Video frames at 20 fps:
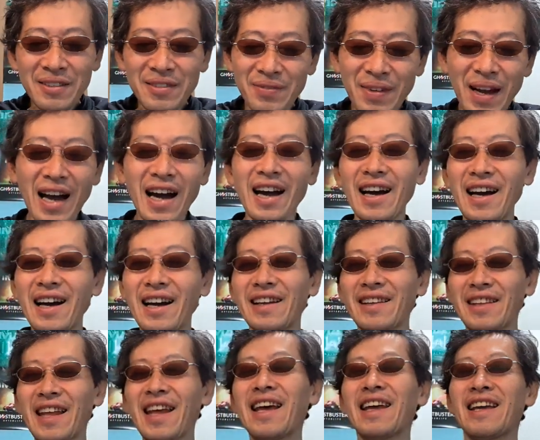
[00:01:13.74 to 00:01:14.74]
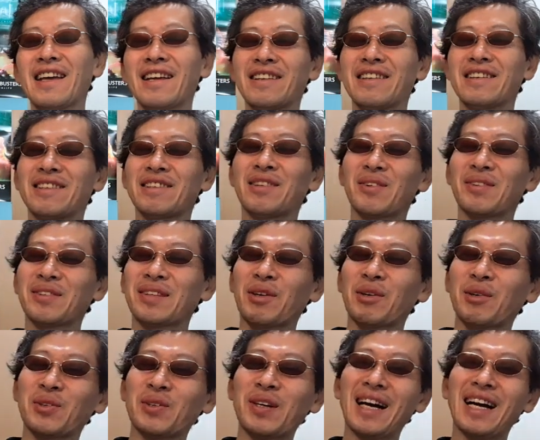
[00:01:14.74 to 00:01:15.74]
まあね、いろんな
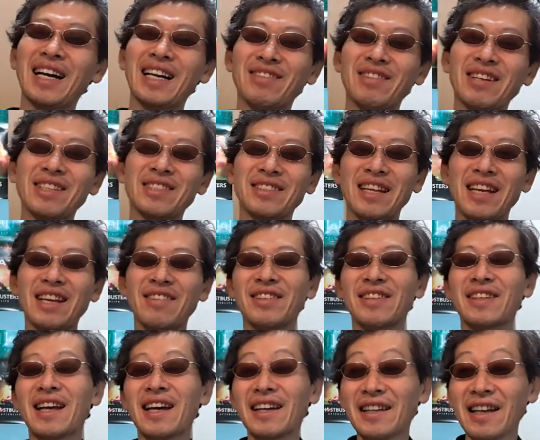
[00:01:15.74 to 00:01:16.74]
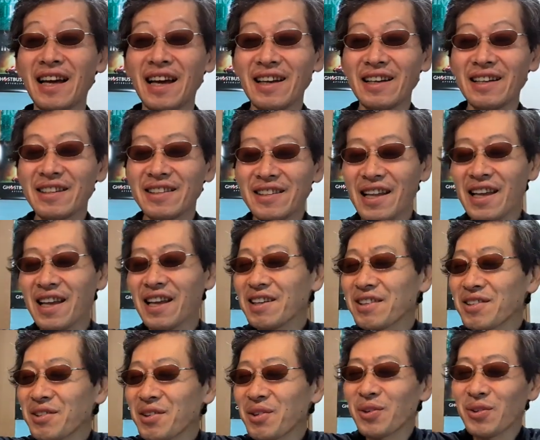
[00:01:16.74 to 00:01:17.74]
ことがありますね、みたいな。で、
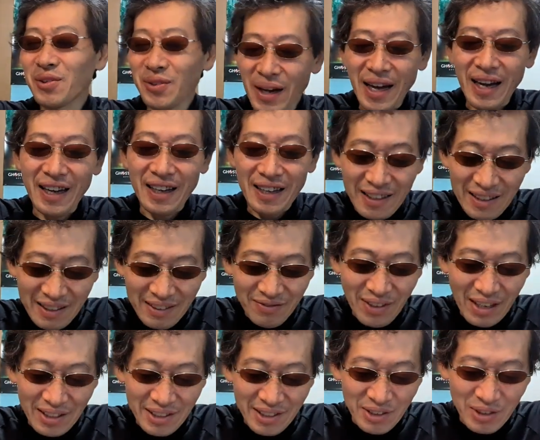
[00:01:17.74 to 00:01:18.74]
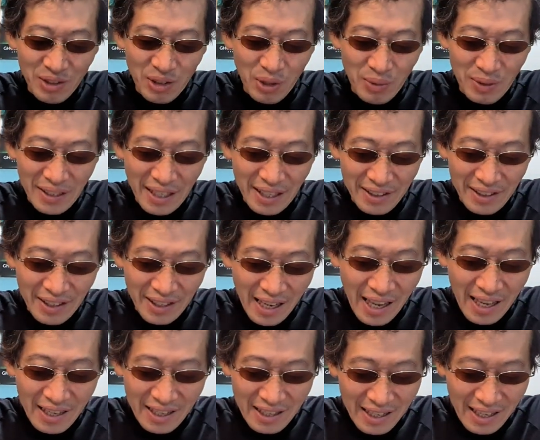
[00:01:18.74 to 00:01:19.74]
今日は、まあ金曜日なんで
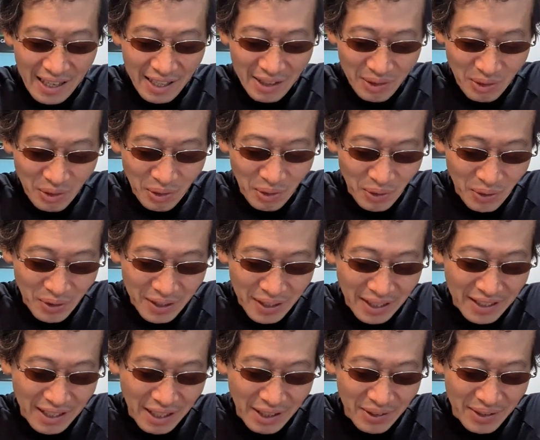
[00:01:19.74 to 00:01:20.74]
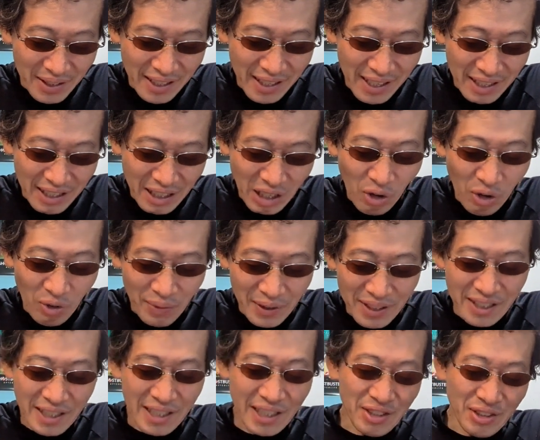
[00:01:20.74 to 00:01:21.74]
ね、えっと、キャナルに映画を見
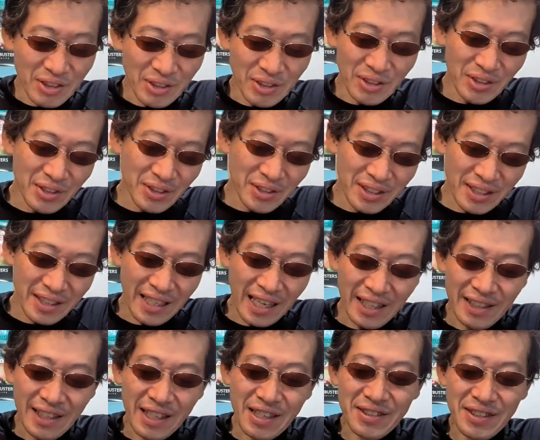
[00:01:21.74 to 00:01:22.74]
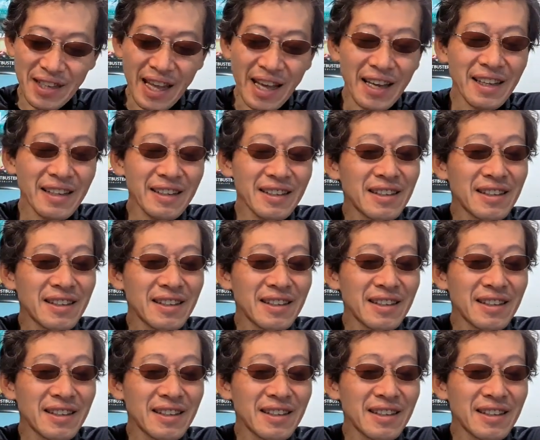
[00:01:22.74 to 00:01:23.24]
に行く日なんですね。